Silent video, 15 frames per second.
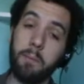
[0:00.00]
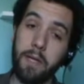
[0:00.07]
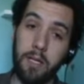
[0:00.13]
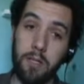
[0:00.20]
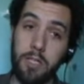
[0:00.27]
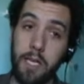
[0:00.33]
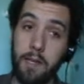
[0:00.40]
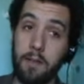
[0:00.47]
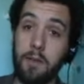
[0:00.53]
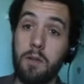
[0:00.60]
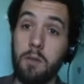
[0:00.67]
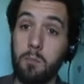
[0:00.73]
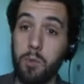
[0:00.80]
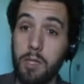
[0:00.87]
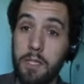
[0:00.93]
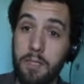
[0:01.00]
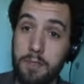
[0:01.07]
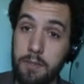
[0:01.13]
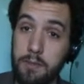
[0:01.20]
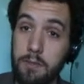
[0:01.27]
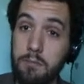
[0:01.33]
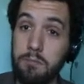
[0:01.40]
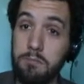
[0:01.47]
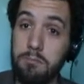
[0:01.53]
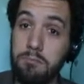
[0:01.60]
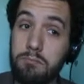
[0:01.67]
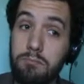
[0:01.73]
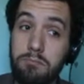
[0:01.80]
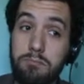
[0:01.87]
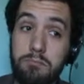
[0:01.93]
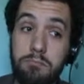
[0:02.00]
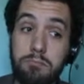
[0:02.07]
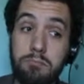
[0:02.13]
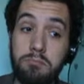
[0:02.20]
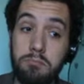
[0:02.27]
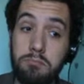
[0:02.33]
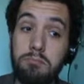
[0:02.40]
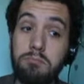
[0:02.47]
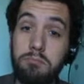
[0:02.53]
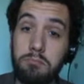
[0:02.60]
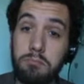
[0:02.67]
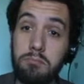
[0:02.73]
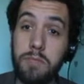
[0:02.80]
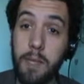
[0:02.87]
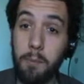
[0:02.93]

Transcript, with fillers: Pero oye, pues mm,